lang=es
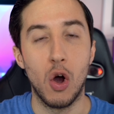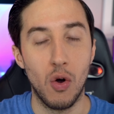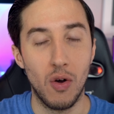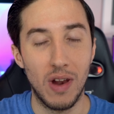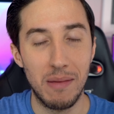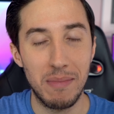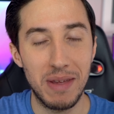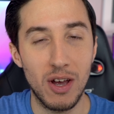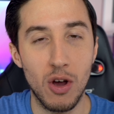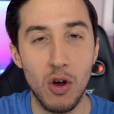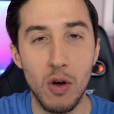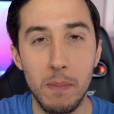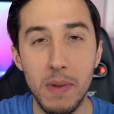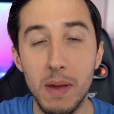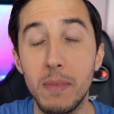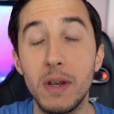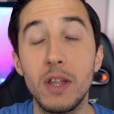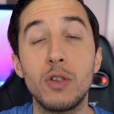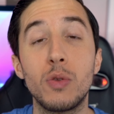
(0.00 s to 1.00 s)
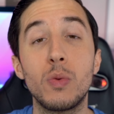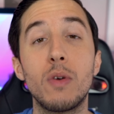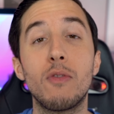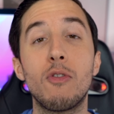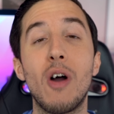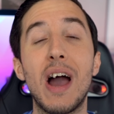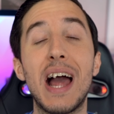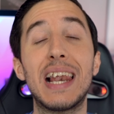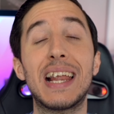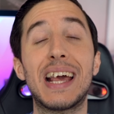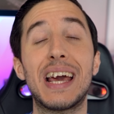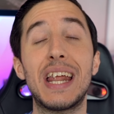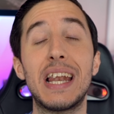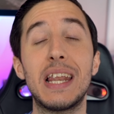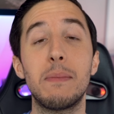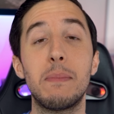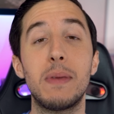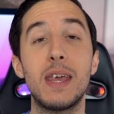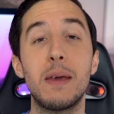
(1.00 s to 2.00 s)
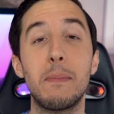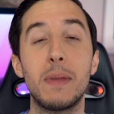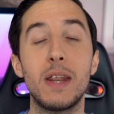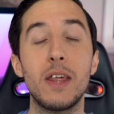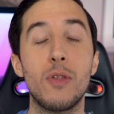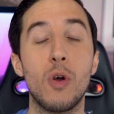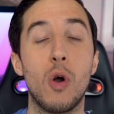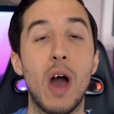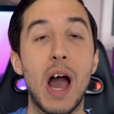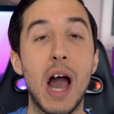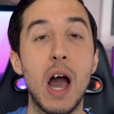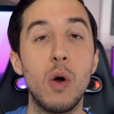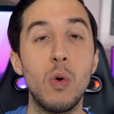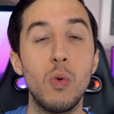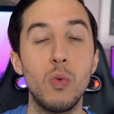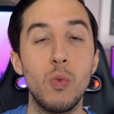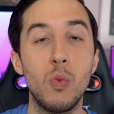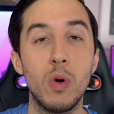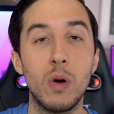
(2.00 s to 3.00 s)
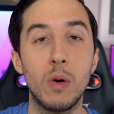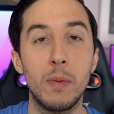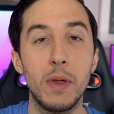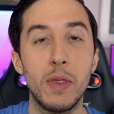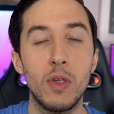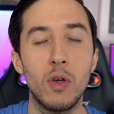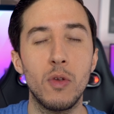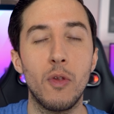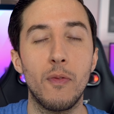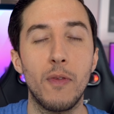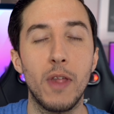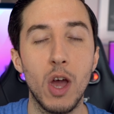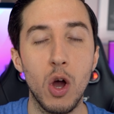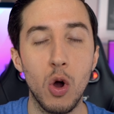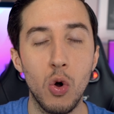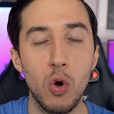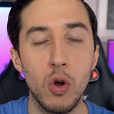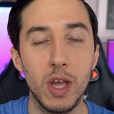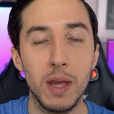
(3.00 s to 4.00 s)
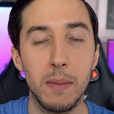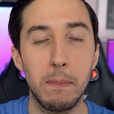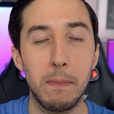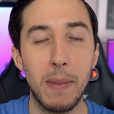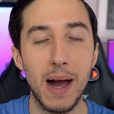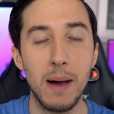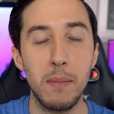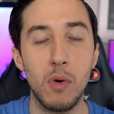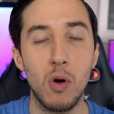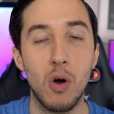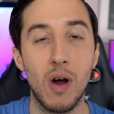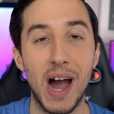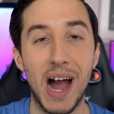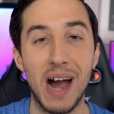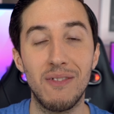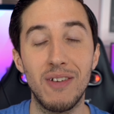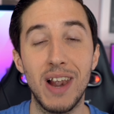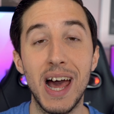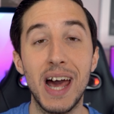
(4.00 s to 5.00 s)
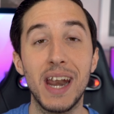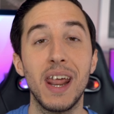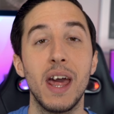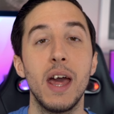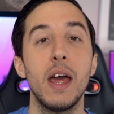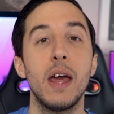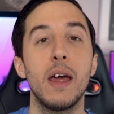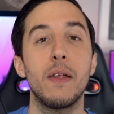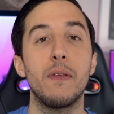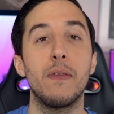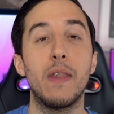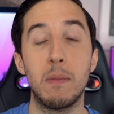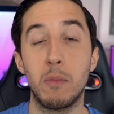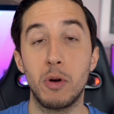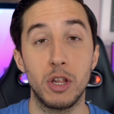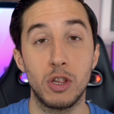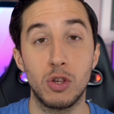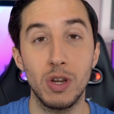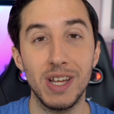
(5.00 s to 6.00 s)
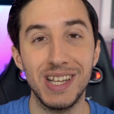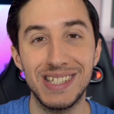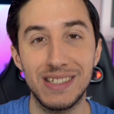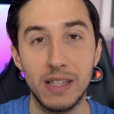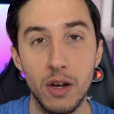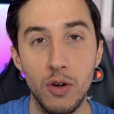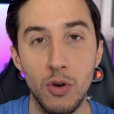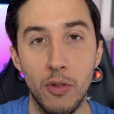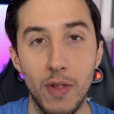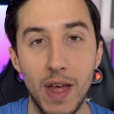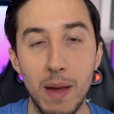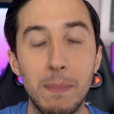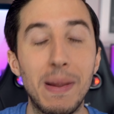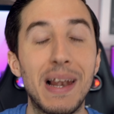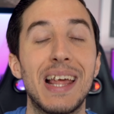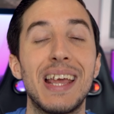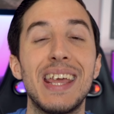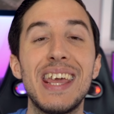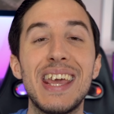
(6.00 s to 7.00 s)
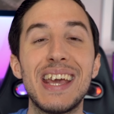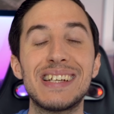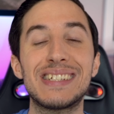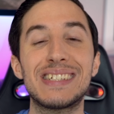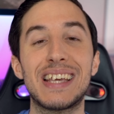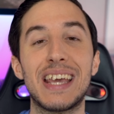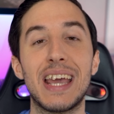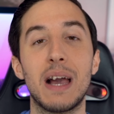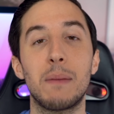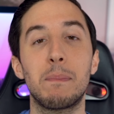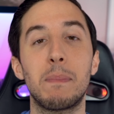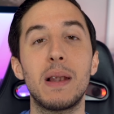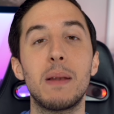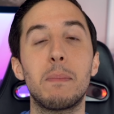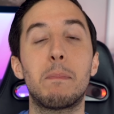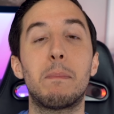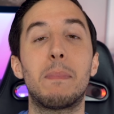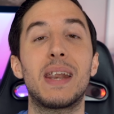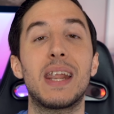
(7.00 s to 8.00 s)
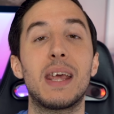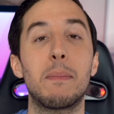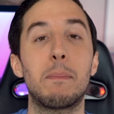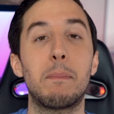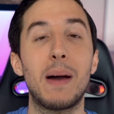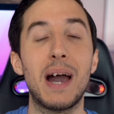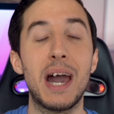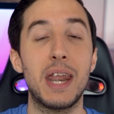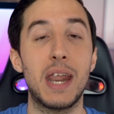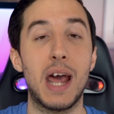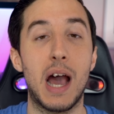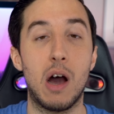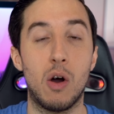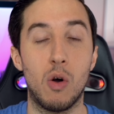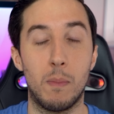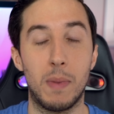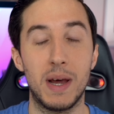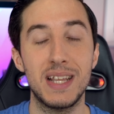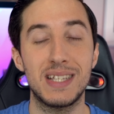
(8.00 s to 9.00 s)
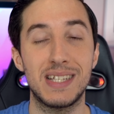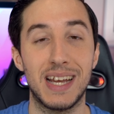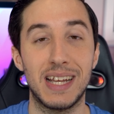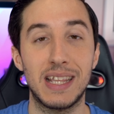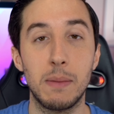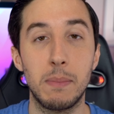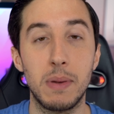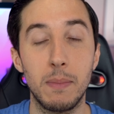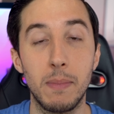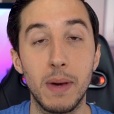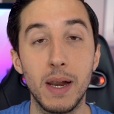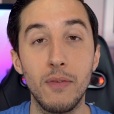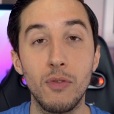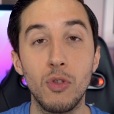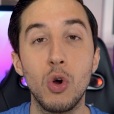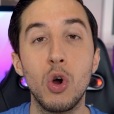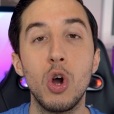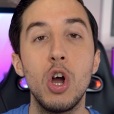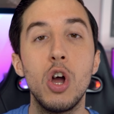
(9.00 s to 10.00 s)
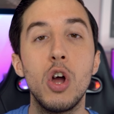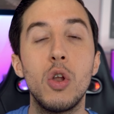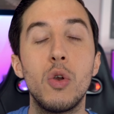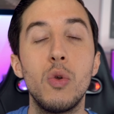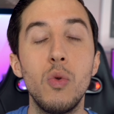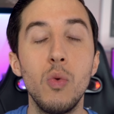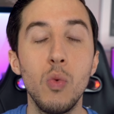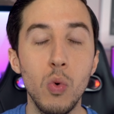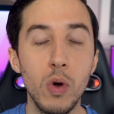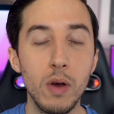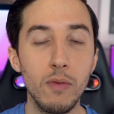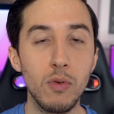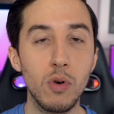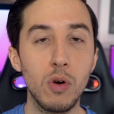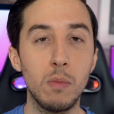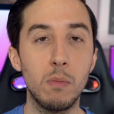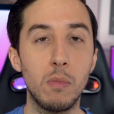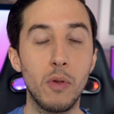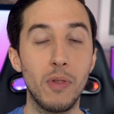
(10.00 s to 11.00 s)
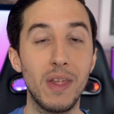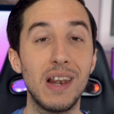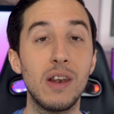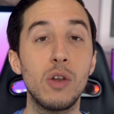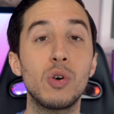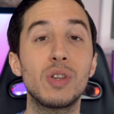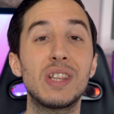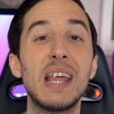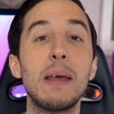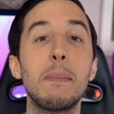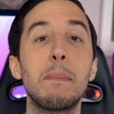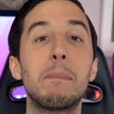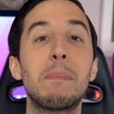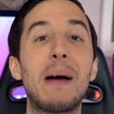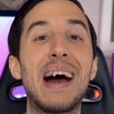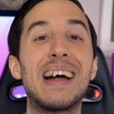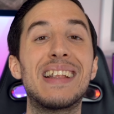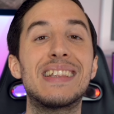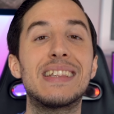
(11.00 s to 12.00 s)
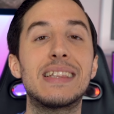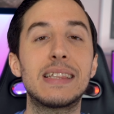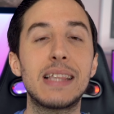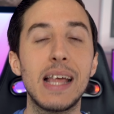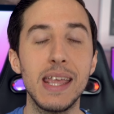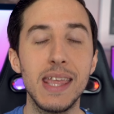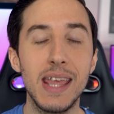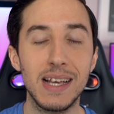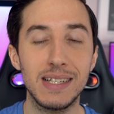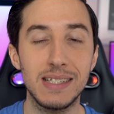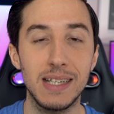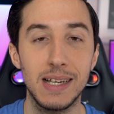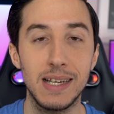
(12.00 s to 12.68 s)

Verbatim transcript: Hola amigos, bienvenidos de nuevo al canal y bienvenidos a un nuevo vídeo donde hoy vamos a hablar del monitor externo de Apple. Y es que Apple prepara, o parece que está preparando, nuevos modelos de pantallas